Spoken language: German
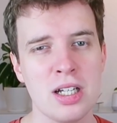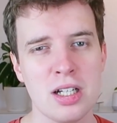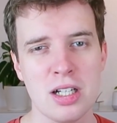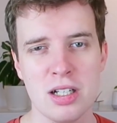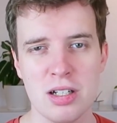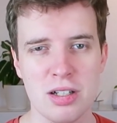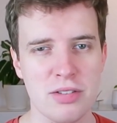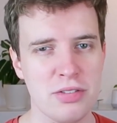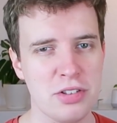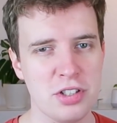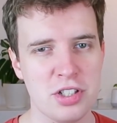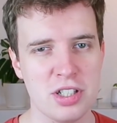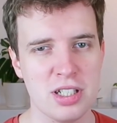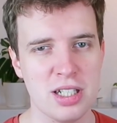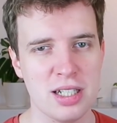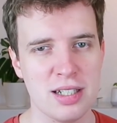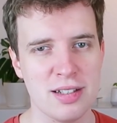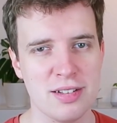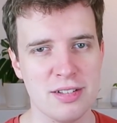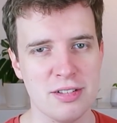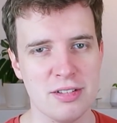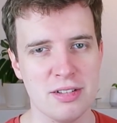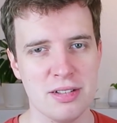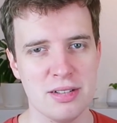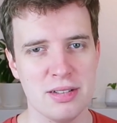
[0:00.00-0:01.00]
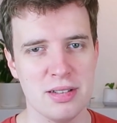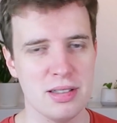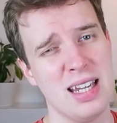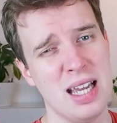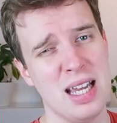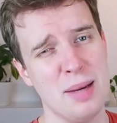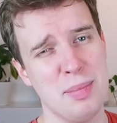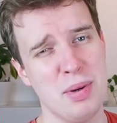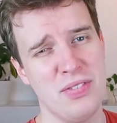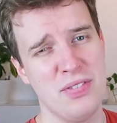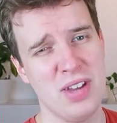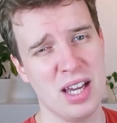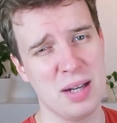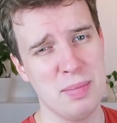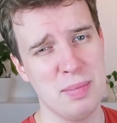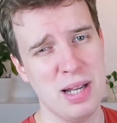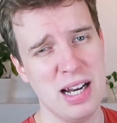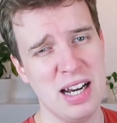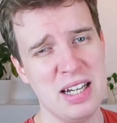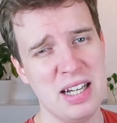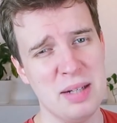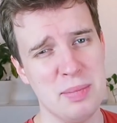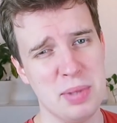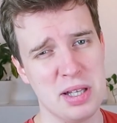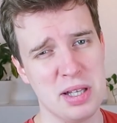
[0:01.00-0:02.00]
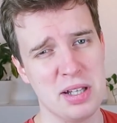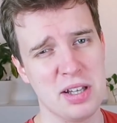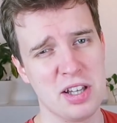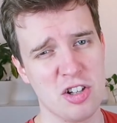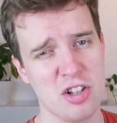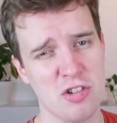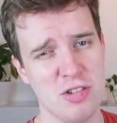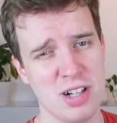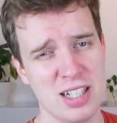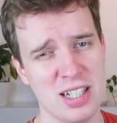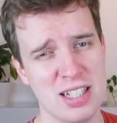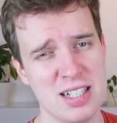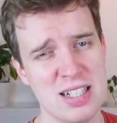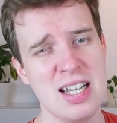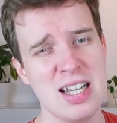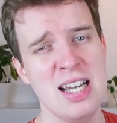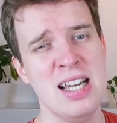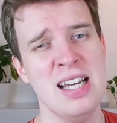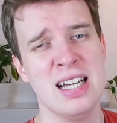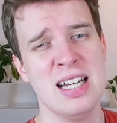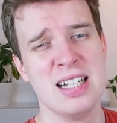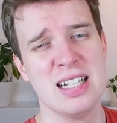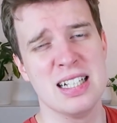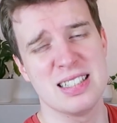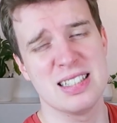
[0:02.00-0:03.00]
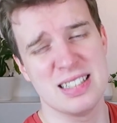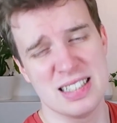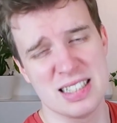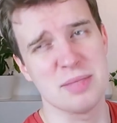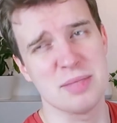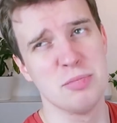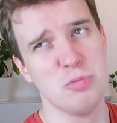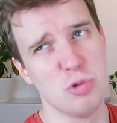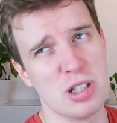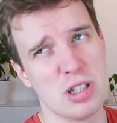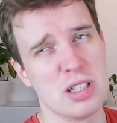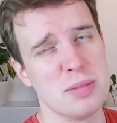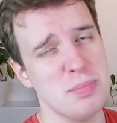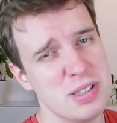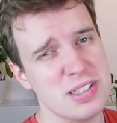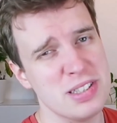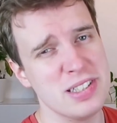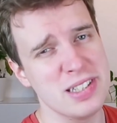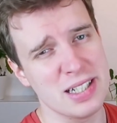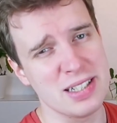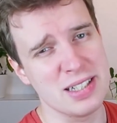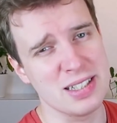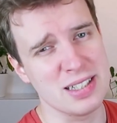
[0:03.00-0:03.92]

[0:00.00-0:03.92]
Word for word: Glückwunsch dazu. Naja, aber während Melanie ein bisschen struggelt, sieht das Murat ein bisschen